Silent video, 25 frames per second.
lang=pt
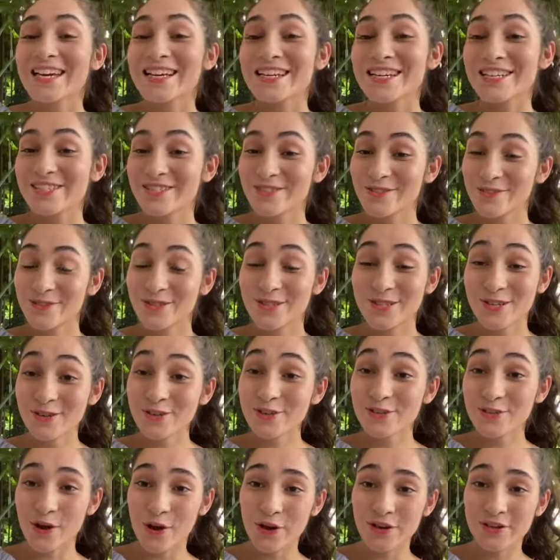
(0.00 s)
se os
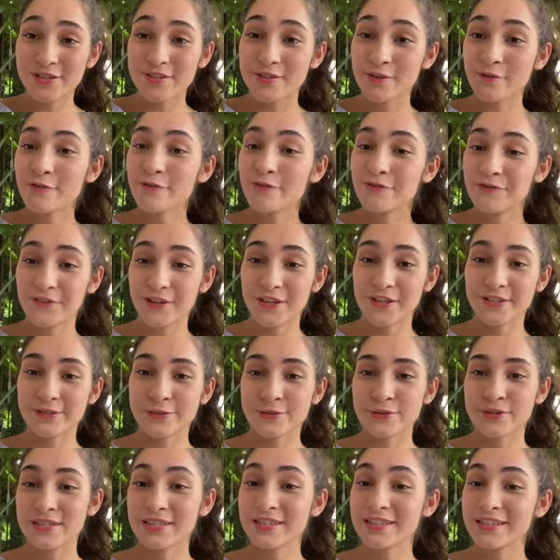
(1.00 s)
seus olhos estão
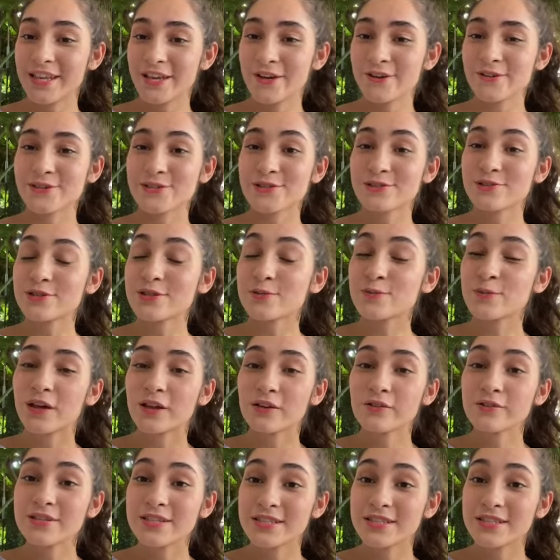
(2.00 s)
fixos em Deus e nos planos